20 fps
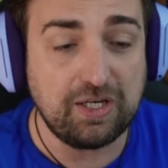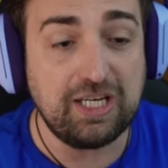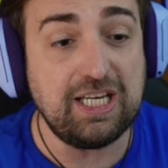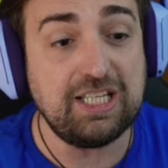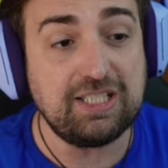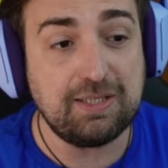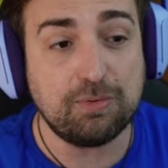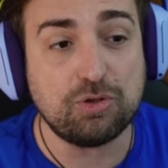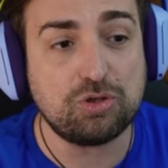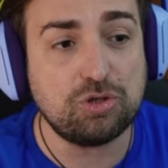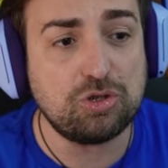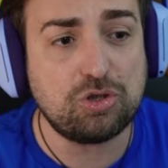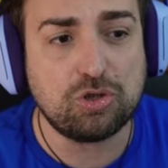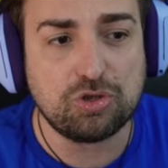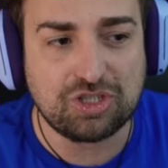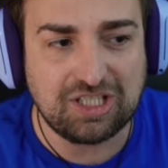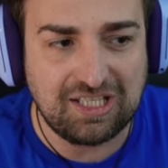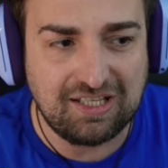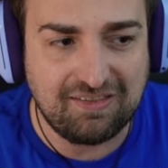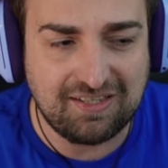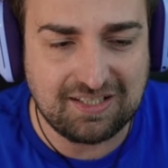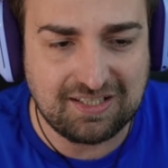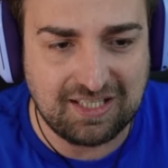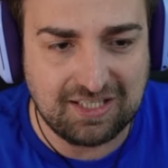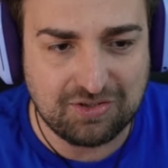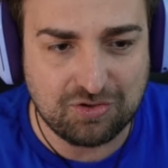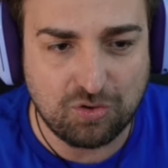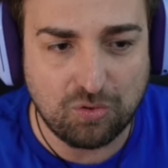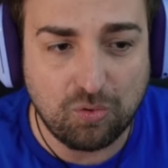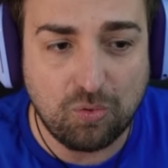Y si vosotros
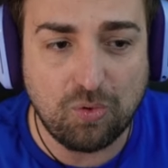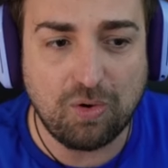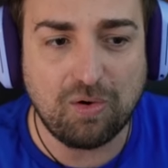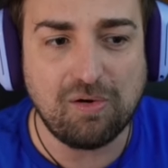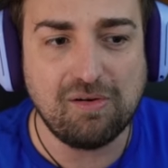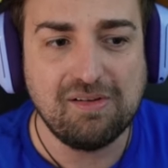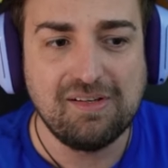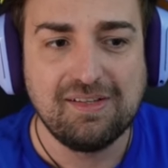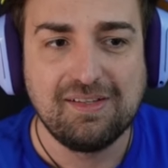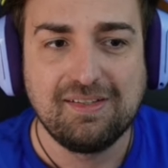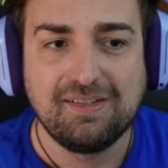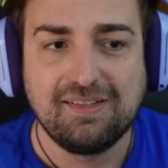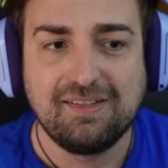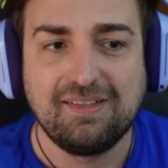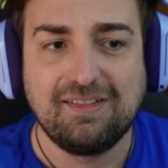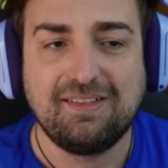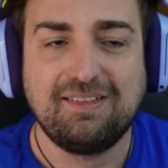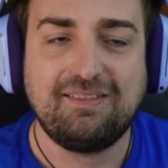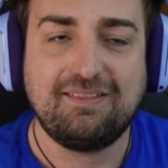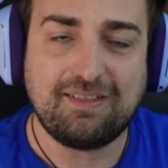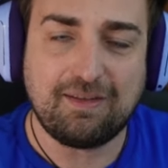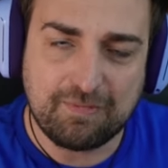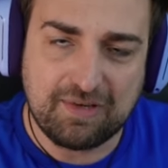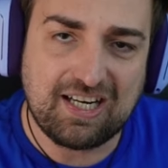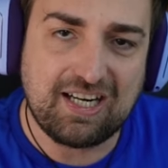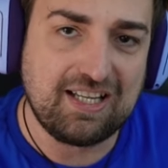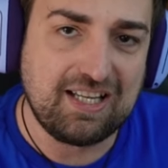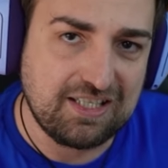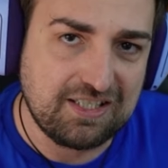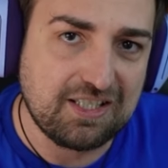hicieseis un juego, también
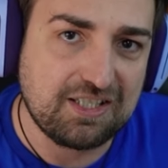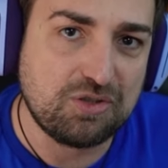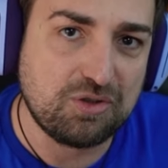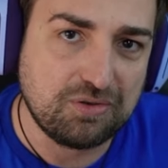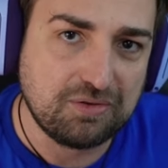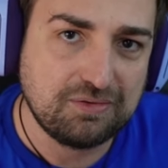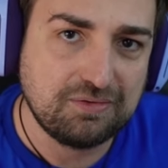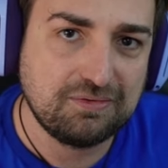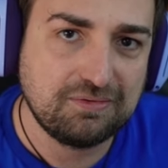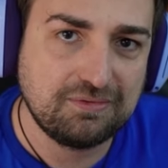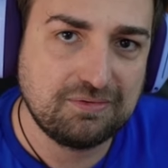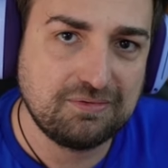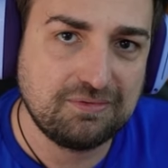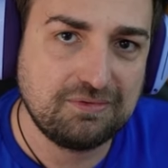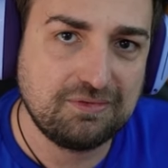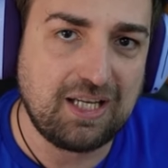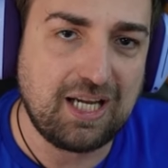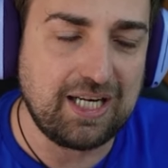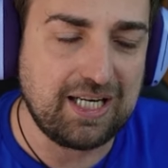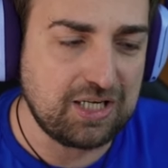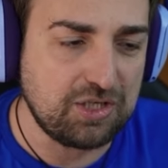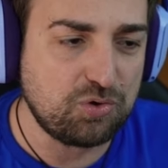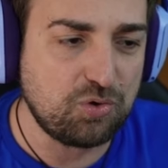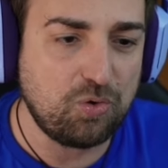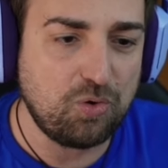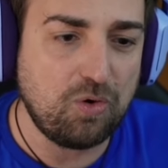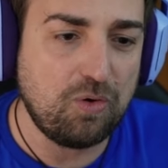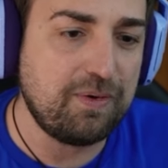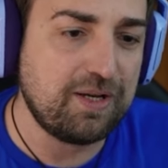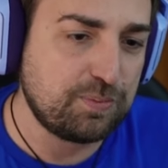haríais eso. Haríais un
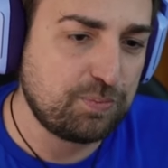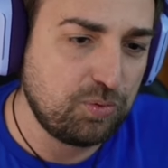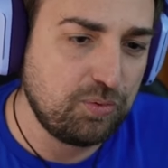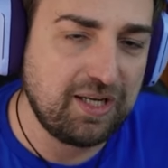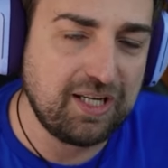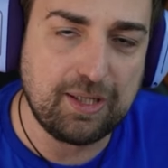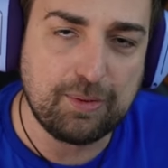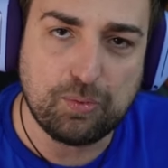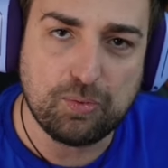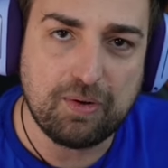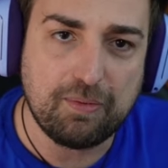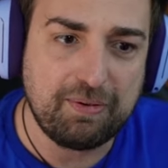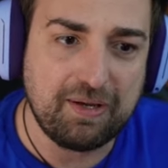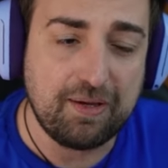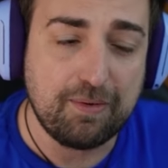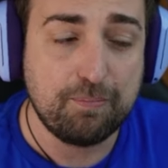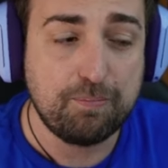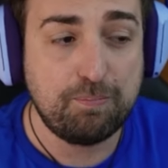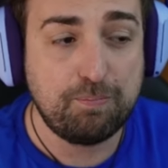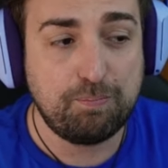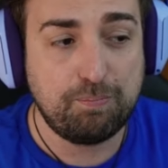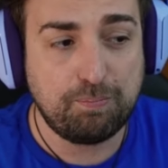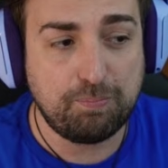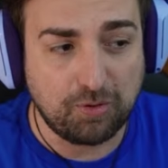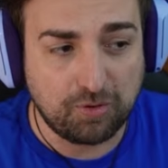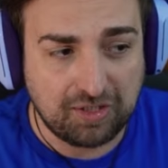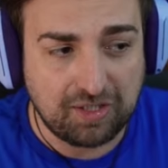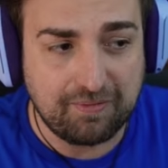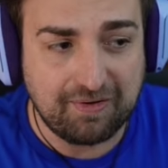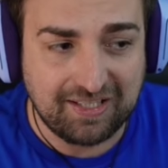juego más PvE que PvP.
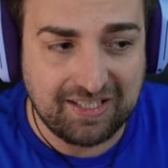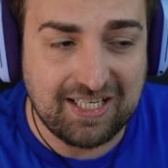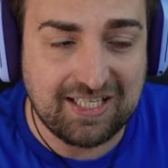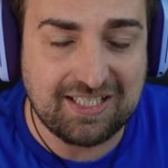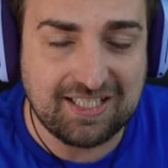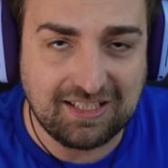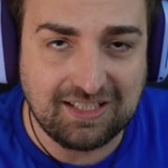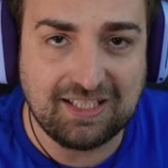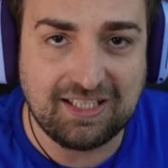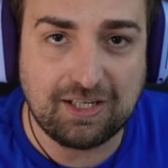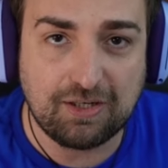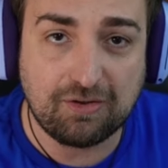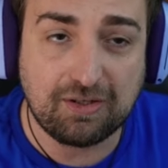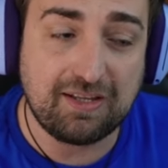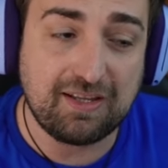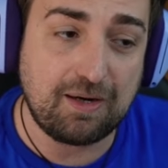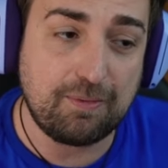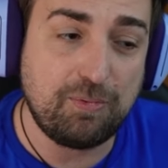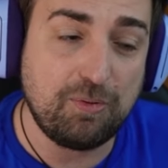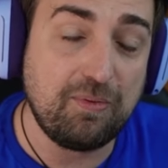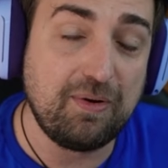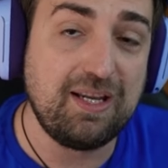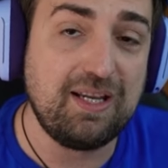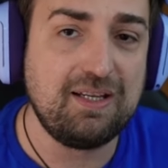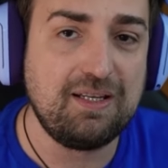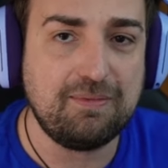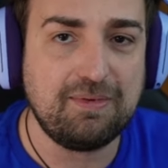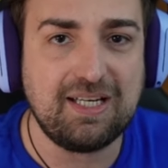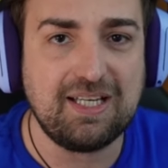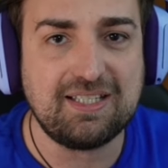Porque veríais el dinero que da el PvE
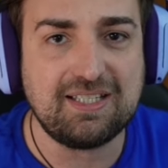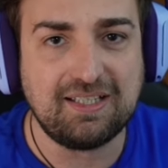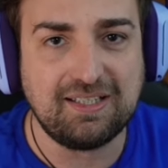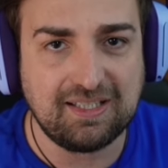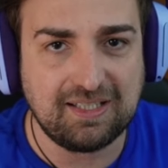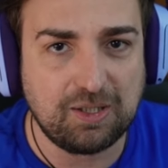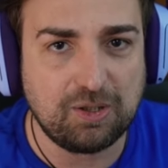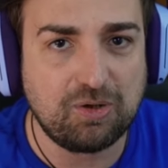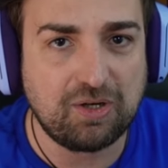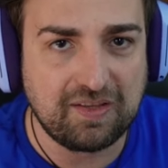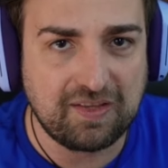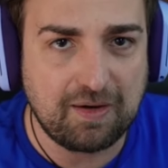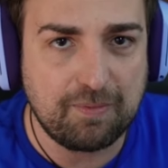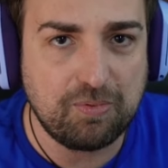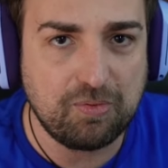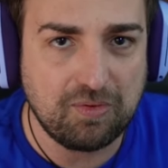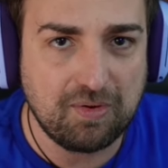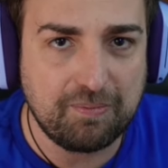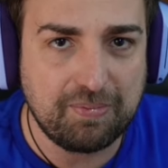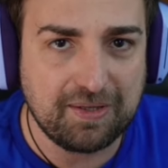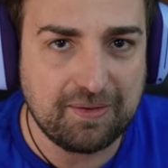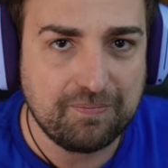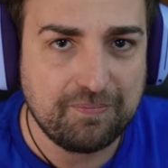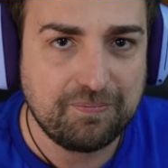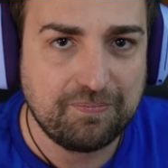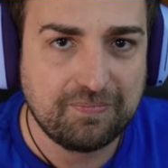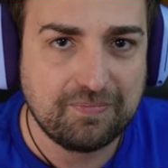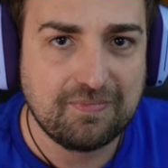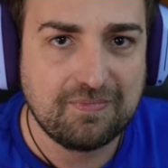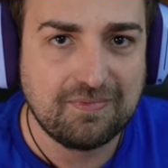y veríais el dinero que da el PvP.
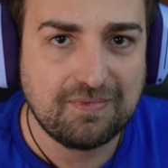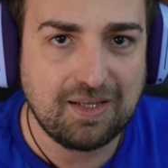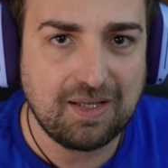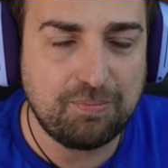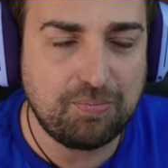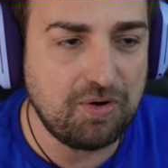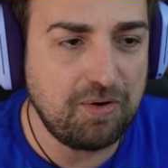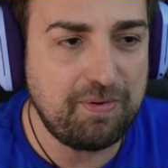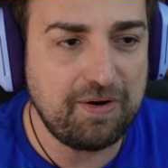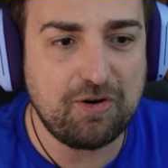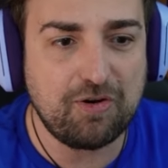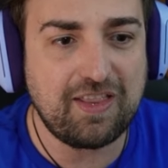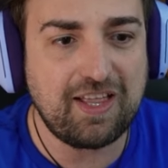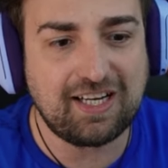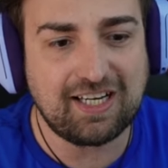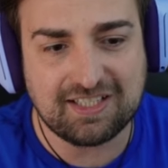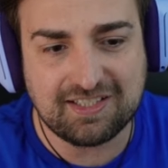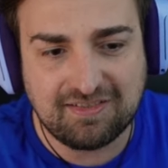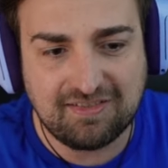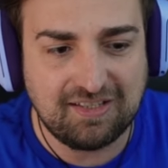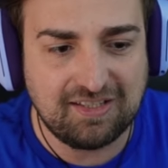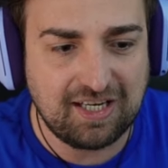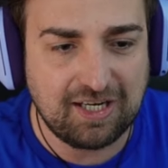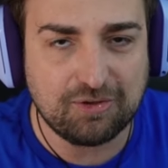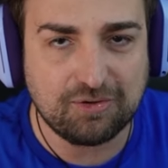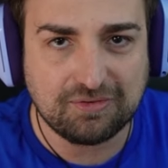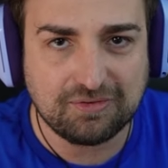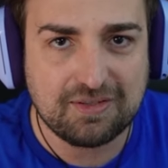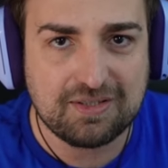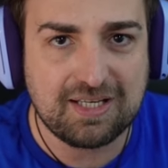El PvP no da casi dinero,
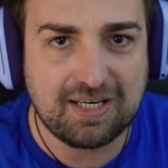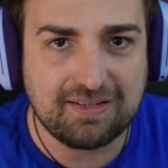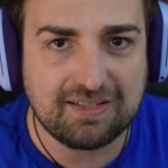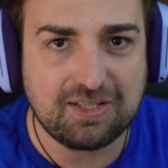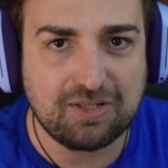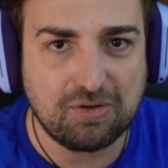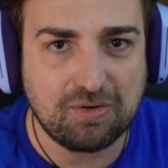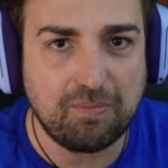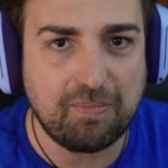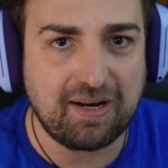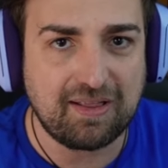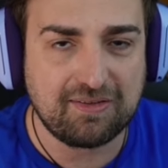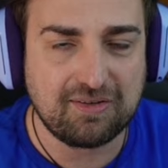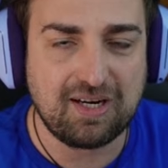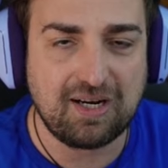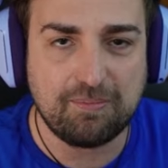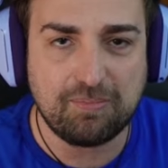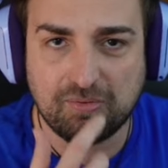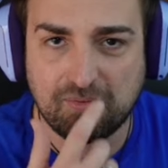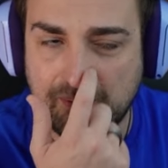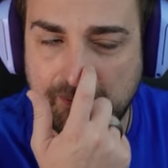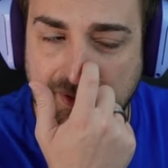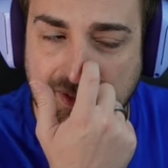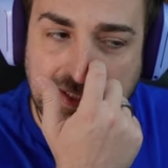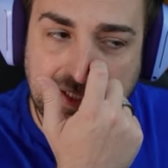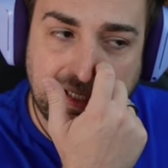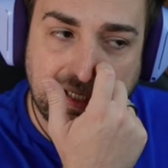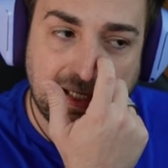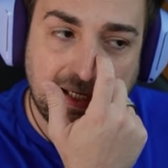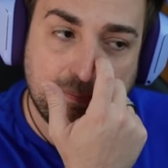¿sabes? En comparación al
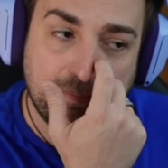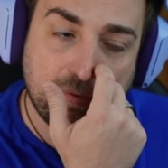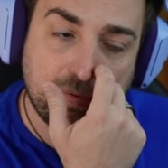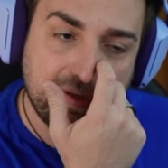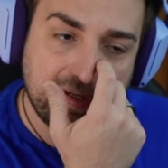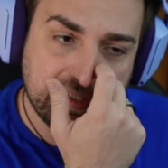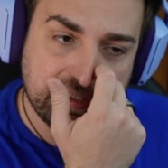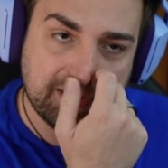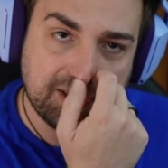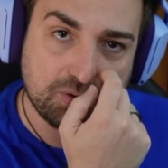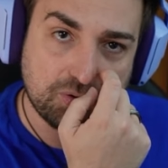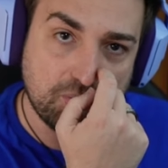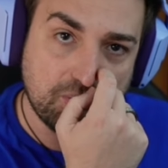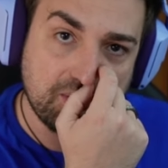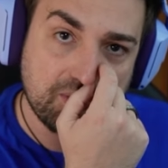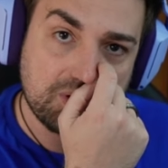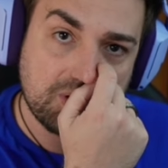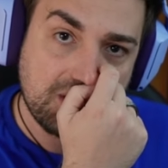PvP, en el PvE en estos juegos.